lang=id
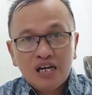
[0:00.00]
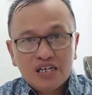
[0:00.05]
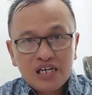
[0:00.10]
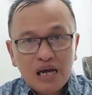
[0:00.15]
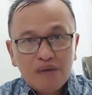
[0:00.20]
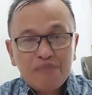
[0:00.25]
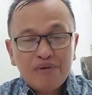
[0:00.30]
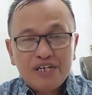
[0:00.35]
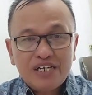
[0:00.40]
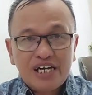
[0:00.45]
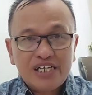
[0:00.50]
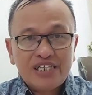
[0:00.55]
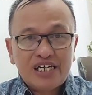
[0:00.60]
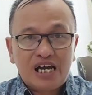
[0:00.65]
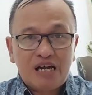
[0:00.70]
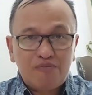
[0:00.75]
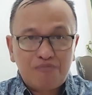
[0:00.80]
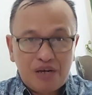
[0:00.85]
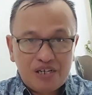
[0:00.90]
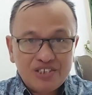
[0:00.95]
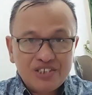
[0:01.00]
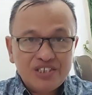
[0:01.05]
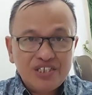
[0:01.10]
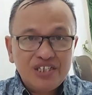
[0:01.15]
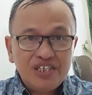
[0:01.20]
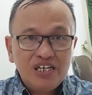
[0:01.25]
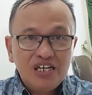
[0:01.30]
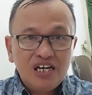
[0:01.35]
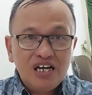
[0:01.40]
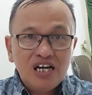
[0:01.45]
Kenapa dikatakan
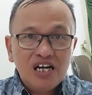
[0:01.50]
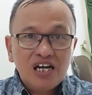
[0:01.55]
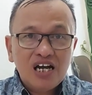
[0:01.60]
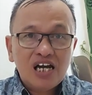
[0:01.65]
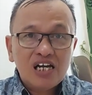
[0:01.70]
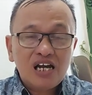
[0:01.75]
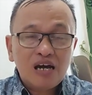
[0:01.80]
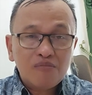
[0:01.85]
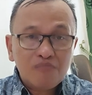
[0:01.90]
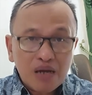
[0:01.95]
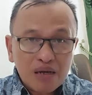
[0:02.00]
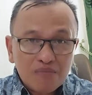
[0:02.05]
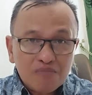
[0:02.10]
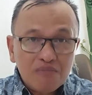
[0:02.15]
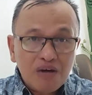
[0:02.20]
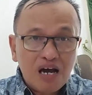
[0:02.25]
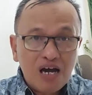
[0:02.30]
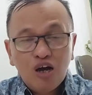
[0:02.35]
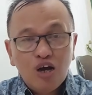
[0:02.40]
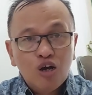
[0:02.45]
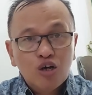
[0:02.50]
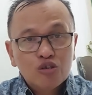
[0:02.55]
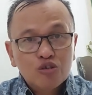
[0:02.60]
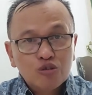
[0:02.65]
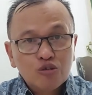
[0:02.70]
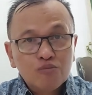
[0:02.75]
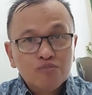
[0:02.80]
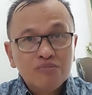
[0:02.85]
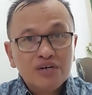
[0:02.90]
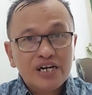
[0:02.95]
pasti? Karena memang
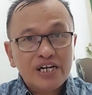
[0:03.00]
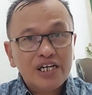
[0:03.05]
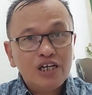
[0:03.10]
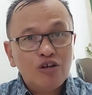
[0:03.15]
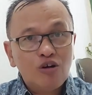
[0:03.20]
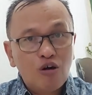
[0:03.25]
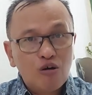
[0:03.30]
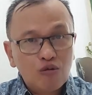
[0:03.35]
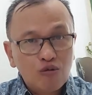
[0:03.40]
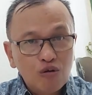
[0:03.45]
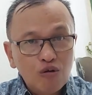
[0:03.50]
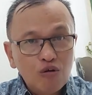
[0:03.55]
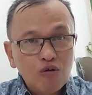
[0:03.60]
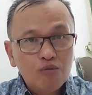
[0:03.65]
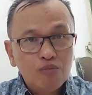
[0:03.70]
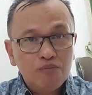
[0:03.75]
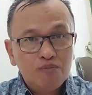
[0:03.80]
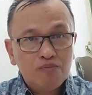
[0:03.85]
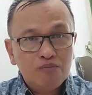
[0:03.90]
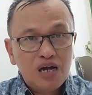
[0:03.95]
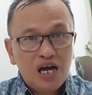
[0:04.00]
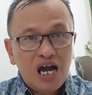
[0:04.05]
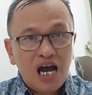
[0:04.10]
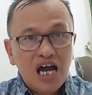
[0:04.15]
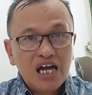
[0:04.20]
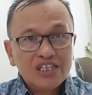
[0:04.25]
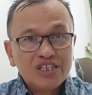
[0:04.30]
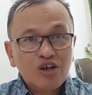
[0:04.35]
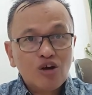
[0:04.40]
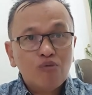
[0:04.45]
sumber inokulum
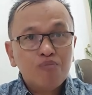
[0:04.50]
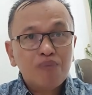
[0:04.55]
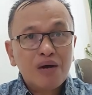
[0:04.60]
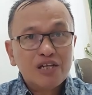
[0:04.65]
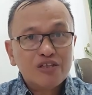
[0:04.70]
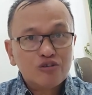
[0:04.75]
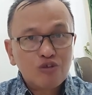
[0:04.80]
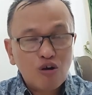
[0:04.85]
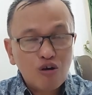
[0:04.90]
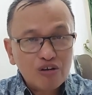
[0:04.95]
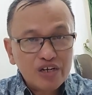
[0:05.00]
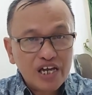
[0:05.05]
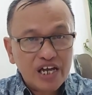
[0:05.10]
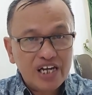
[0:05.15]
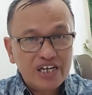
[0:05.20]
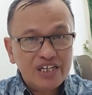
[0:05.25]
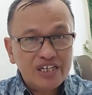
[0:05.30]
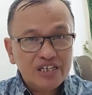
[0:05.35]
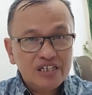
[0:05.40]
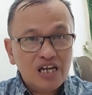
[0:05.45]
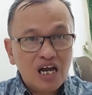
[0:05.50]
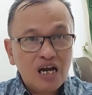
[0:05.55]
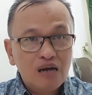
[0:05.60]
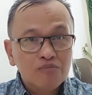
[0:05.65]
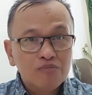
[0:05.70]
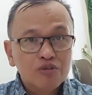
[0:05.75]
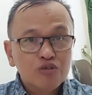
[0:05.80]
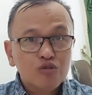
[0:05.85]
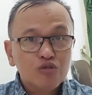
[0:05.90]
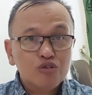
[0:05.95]
atau patogen
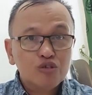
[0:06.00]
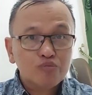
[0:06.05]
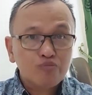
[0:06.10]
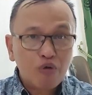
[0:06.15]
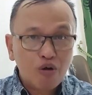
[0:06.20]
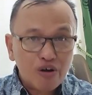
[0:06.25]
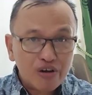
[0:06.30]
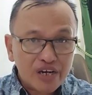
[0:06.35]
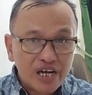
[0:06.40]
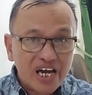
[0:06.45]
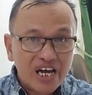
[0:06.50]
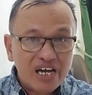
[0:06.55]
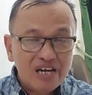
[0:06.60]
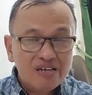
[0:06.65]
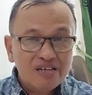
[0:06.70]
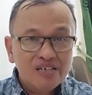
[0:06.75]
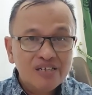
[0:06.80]
dalam bentuk spora